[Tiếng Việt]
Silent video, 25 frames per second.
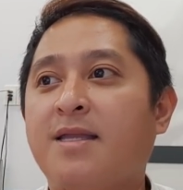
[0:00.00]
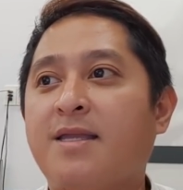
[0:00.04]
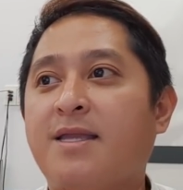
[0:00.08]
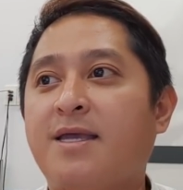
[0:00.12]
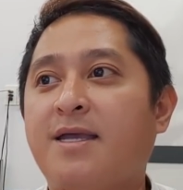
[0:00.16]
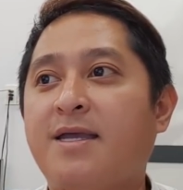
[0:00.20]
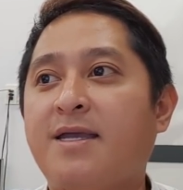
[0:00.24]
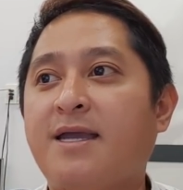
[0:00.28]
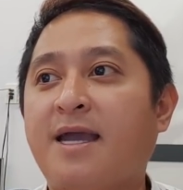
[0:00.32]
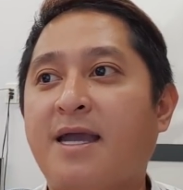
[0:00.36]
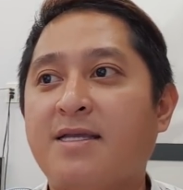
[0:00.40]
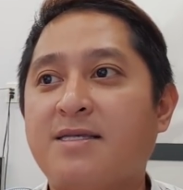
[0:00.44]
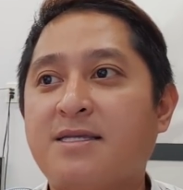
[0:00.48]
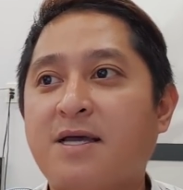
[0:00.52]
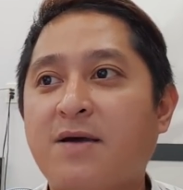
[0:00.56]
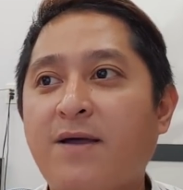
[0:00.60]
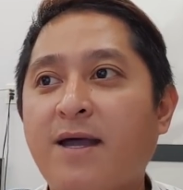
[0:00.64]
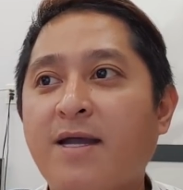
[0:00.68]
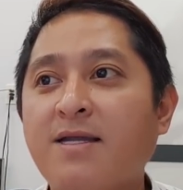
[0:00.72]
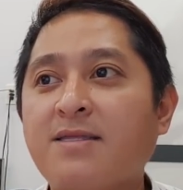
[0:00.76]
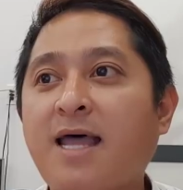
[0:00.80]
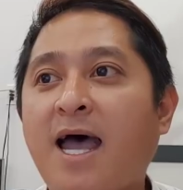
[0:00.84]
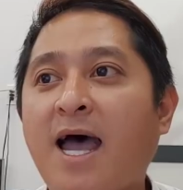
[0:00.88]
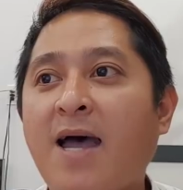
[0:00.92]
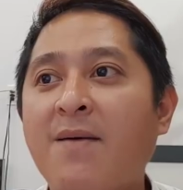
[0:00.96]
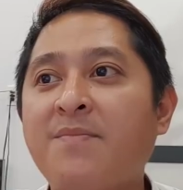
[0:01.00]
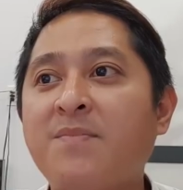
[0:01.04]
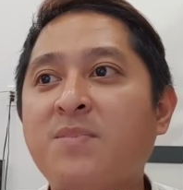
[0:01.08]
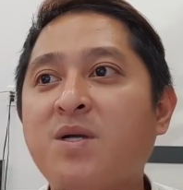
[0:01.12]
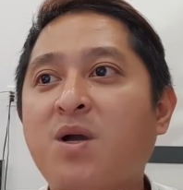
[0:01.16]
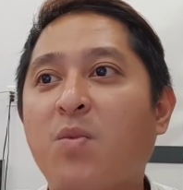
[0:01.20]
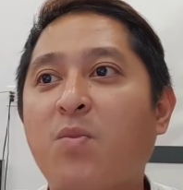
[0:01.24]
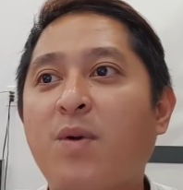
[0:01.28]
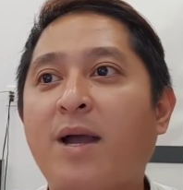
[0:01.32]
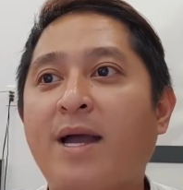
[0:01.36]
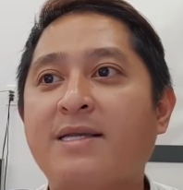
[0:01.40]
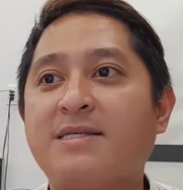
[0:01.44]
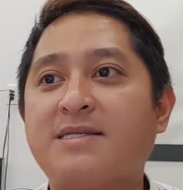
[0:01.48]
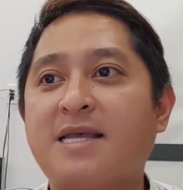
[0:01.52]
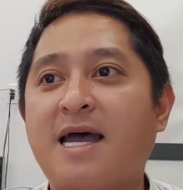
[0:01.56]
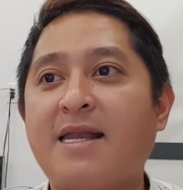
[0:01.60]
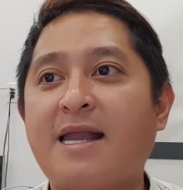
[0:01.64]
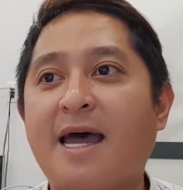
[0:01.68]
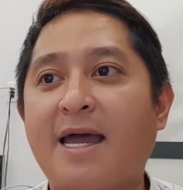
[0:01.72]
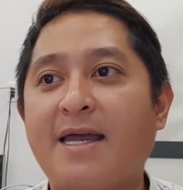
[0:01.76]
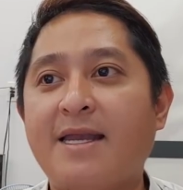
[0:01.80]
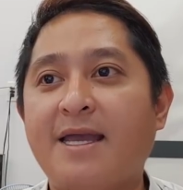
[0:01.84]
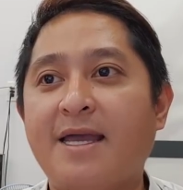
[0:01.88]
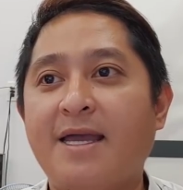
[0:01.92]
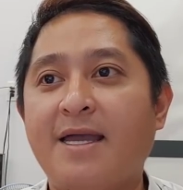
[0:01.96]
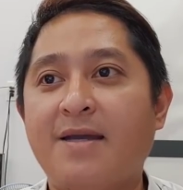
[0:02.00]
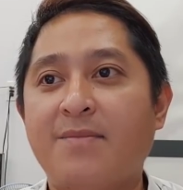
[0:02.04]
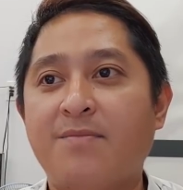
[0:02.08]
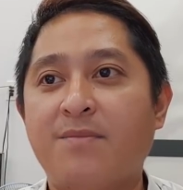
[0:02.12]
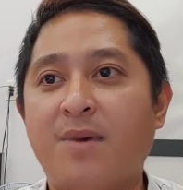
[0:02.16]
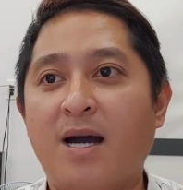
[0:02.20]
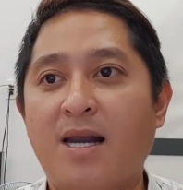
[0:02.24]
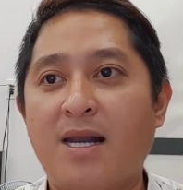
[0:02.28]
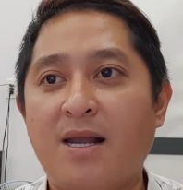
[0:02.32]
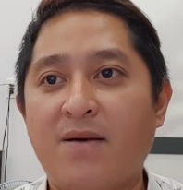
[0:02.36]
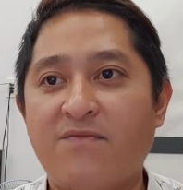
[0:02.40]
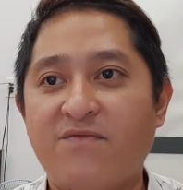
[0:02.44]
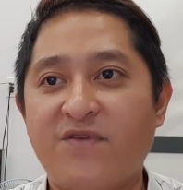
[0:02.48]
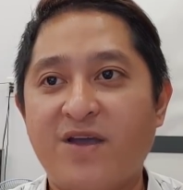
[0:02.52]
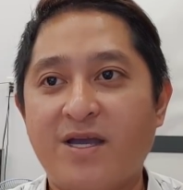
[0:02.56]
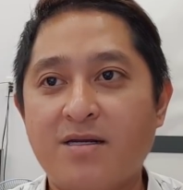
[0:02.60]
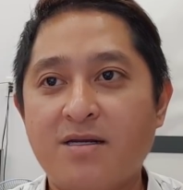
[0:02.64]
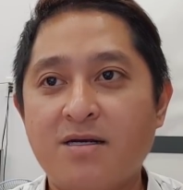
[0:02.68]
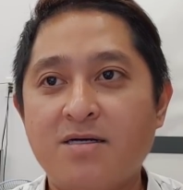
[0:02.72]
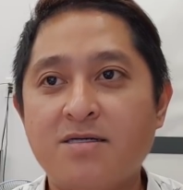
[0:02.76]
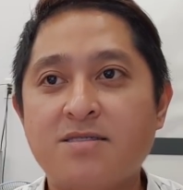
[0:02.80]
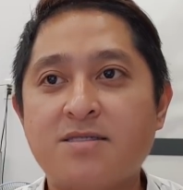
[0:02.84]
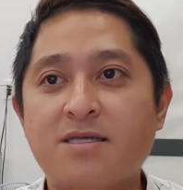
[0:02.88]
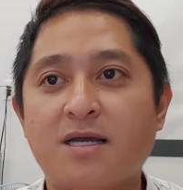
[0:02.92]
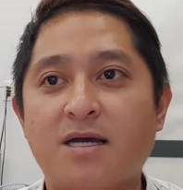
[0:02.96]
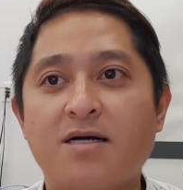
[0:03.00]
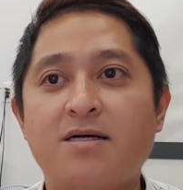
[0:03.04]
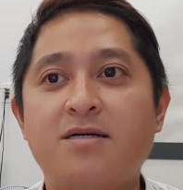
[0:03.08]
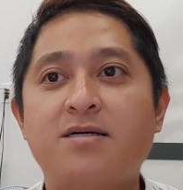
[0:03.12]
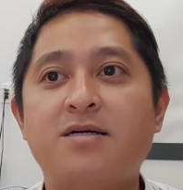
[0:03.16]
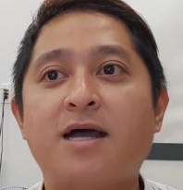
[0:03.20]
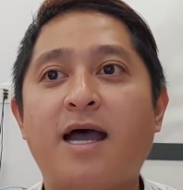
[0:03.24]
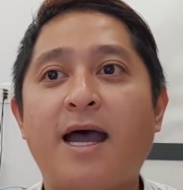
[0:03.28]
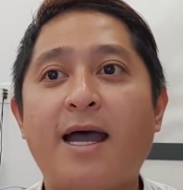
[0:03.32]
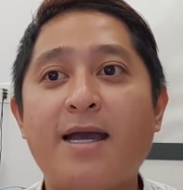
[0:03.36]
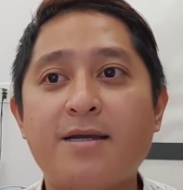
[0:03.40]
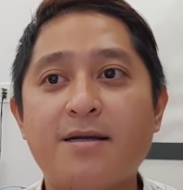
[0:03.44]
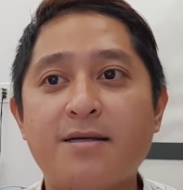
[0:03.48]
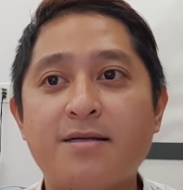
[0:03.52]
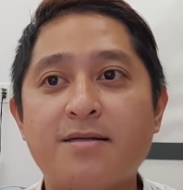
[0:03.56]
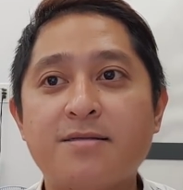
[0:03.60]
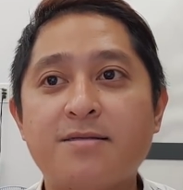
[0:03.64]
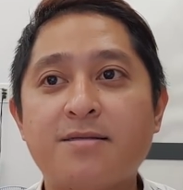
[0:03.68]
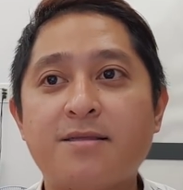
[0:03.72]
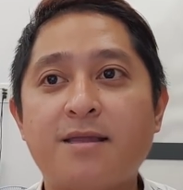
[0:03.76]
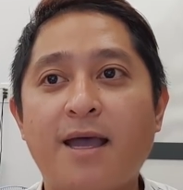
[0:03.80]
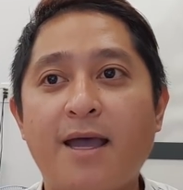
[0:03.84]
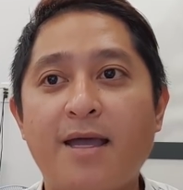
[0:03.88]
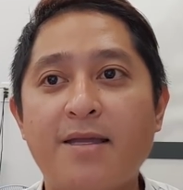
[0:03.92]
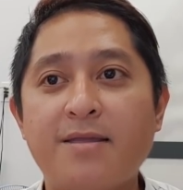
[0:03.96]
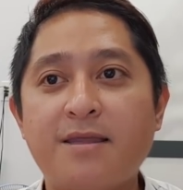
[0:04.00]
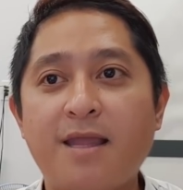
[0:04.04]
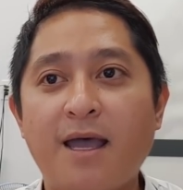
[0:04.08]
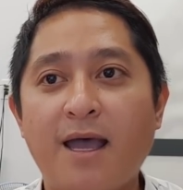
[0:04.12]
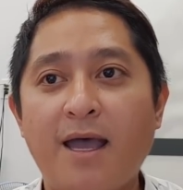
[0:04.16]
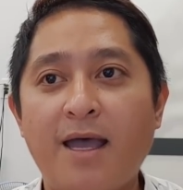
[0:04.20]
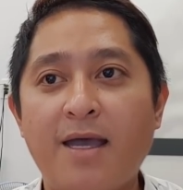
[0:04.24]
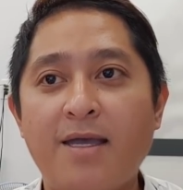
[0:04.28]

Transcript: thì ngày 6 tháng 8 công an xã Đại Điền mời làm việc đương sự HTT